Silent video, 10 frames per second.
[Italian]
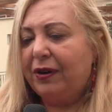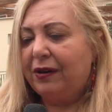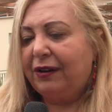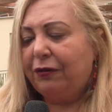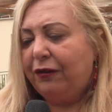per
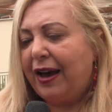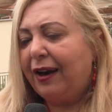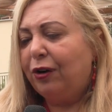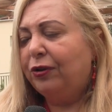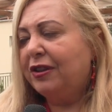
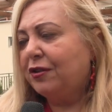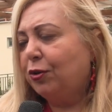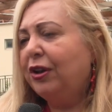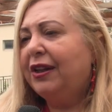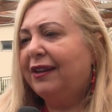innaffiarlo, del
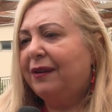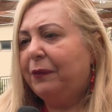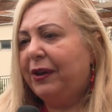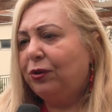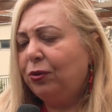sole, della
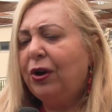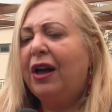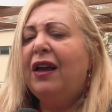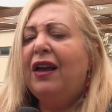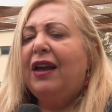temperatura
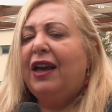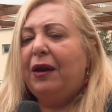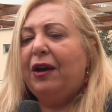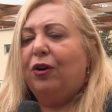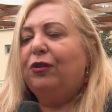
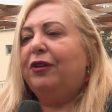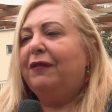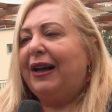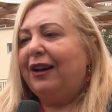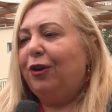e
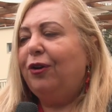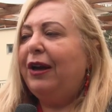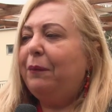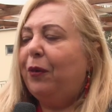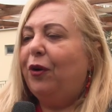coltivarlo
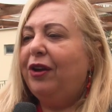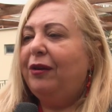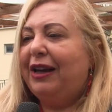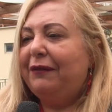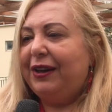e
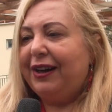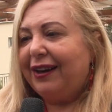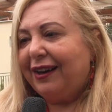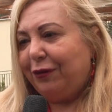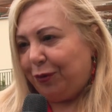poi avere
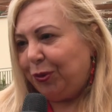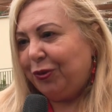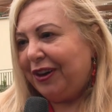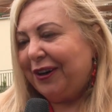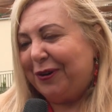anche i
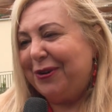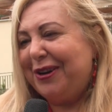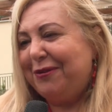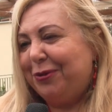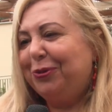frutti, raccogliere
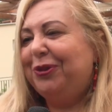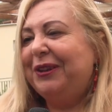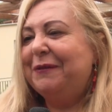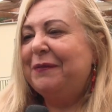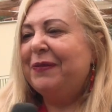i frutti.